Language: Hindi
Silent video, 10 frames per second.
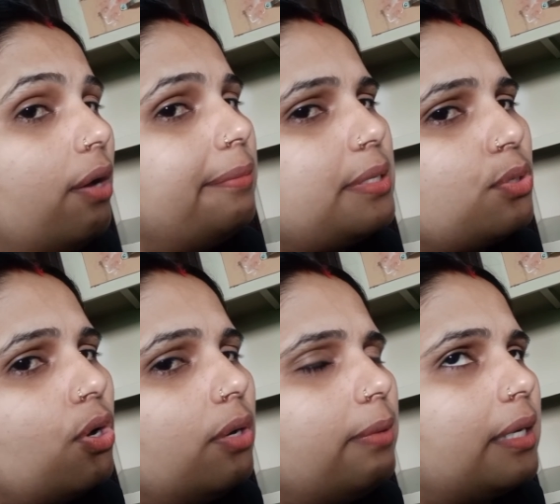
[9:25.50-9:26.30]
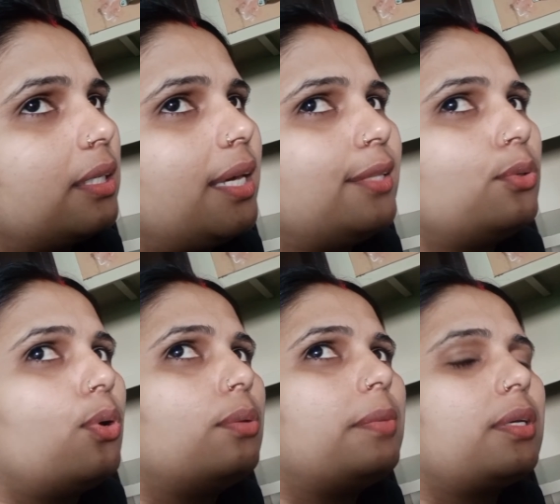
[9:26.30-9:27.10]
और बस हॉल बाकी है तो
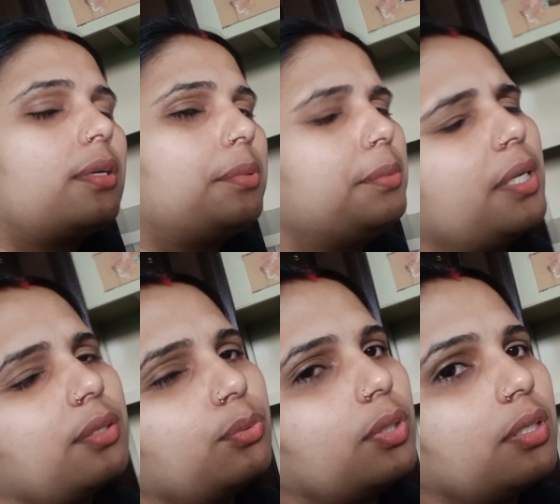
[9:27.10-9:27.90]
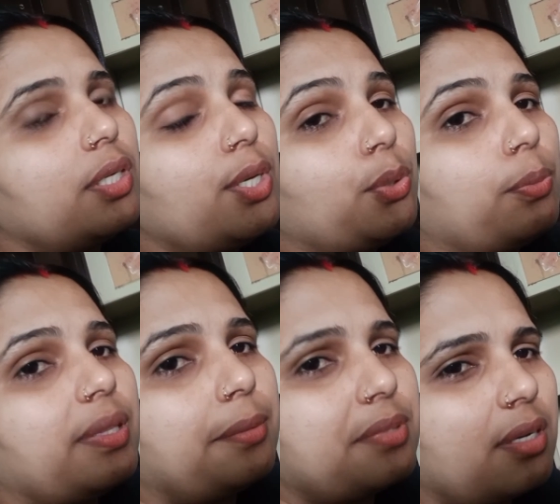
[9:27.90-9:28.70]
हॉल मैं कभी भी कर दूँगी
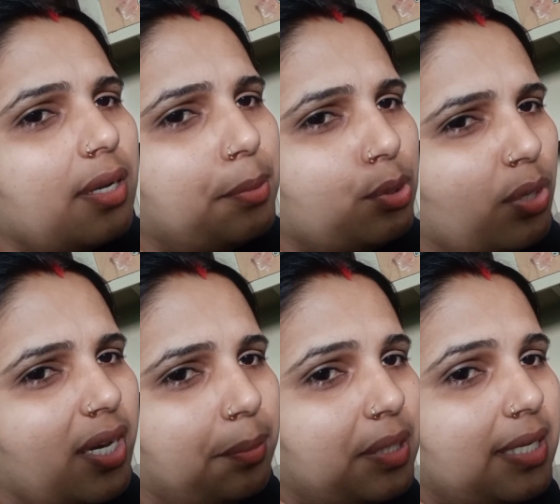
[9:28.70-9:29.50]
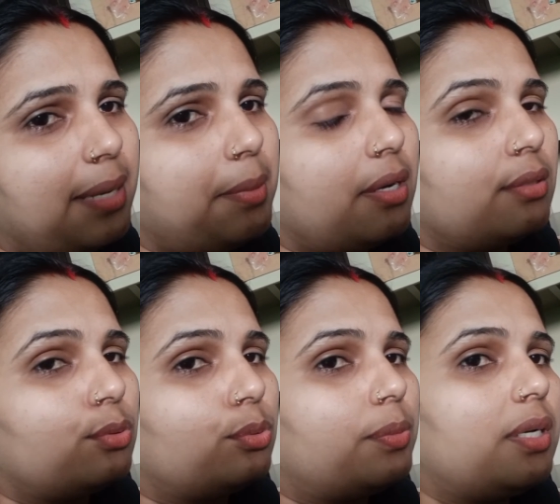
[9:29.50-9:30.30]
मतलब सर ने अभी तो एक हफ्ता टाइम है ना
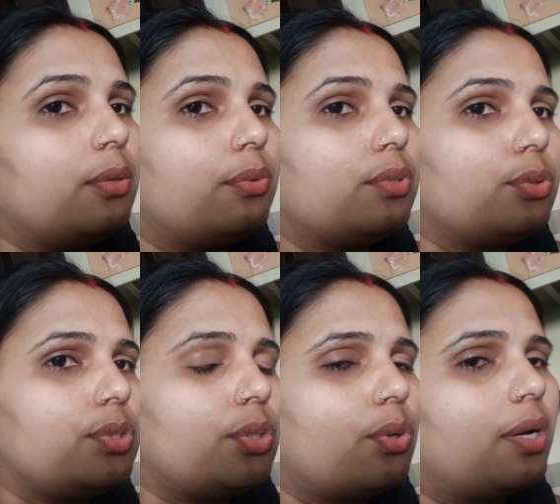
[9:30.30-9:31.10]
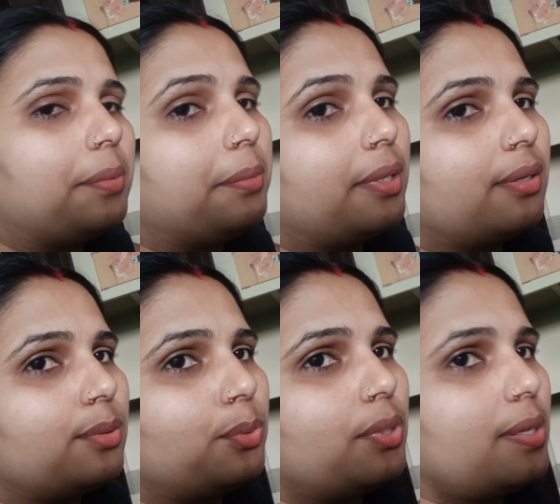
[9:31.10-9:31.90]
तो मंडे और ट्यूज़डे को कभी भी कर
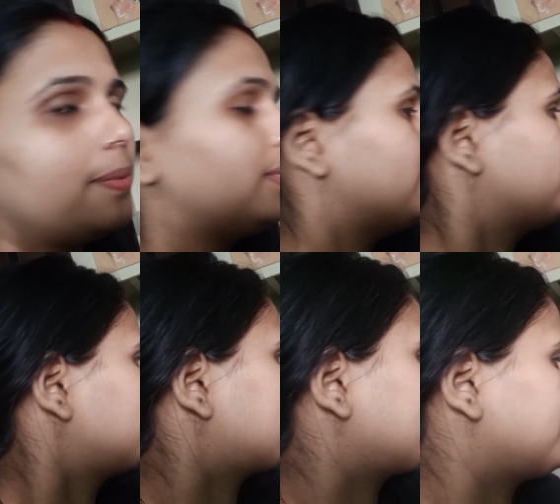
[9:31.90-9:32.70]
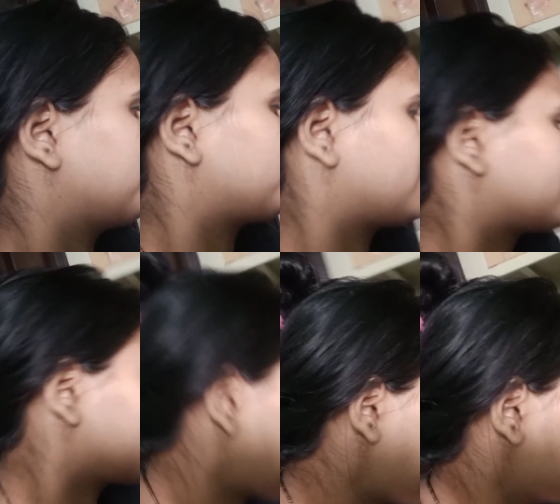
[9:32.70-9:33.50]
दूँगी तो चलिए मैं थोड़ा
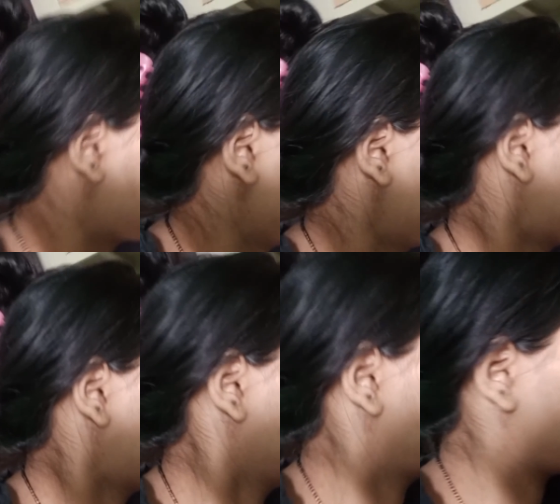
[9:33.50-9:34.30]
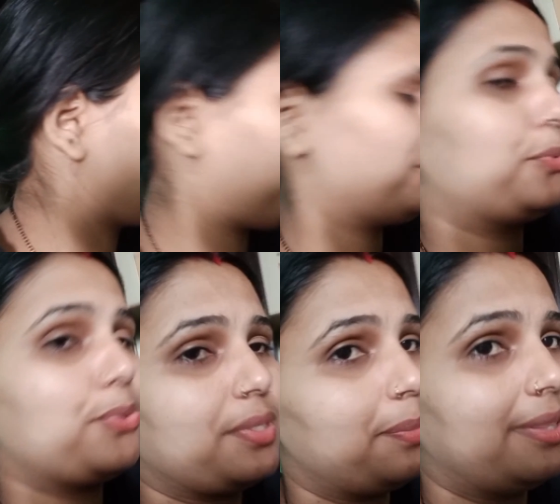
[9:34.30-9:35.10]
सा साफ़ कर लेती हूँ फिर मैं आप
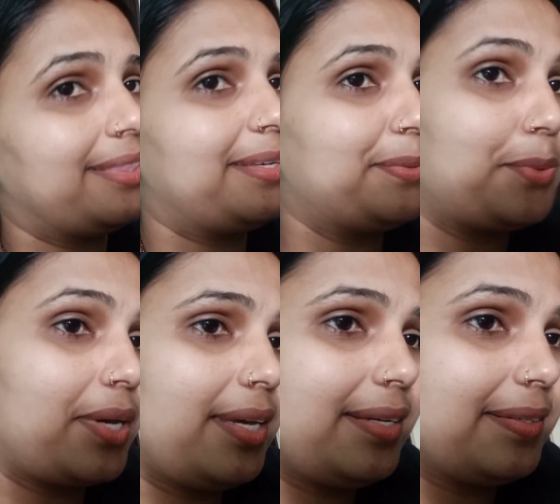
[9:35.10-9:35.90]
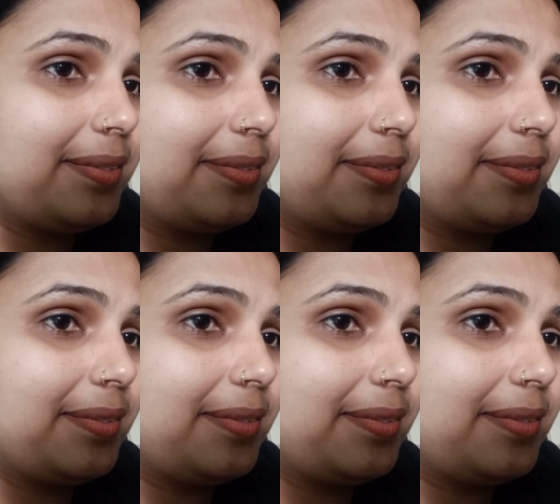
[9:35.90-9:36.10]
लोगों से मिलती हूँ ओके